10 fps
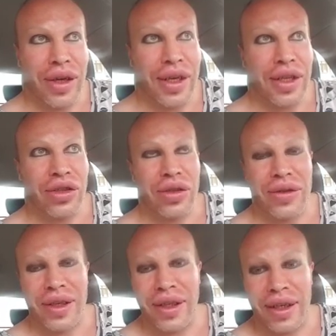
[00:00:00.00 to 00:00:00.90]
а есть жить
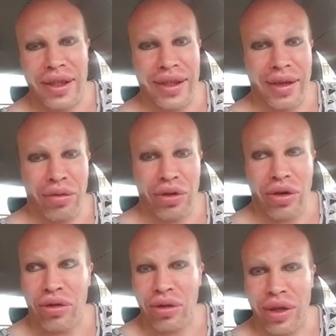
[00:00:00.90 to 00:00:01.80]
всегда где тому
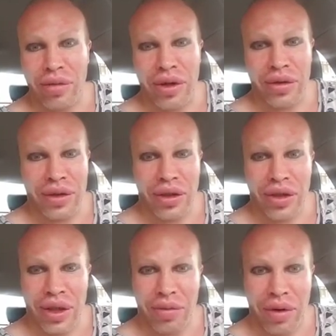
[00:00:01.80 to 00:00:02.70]
человеку, кто зарабатывает, значит,
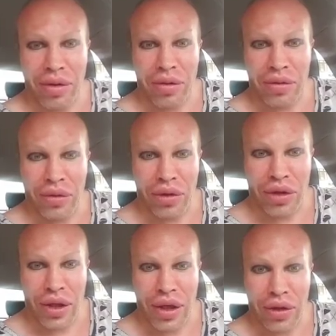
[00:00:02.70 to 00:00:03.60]
таких проблем
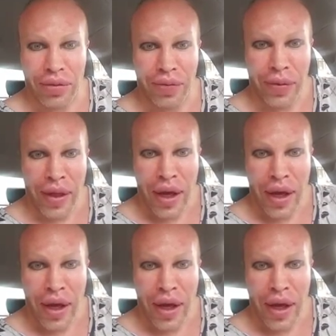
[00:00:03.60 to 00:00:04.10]
точно нету.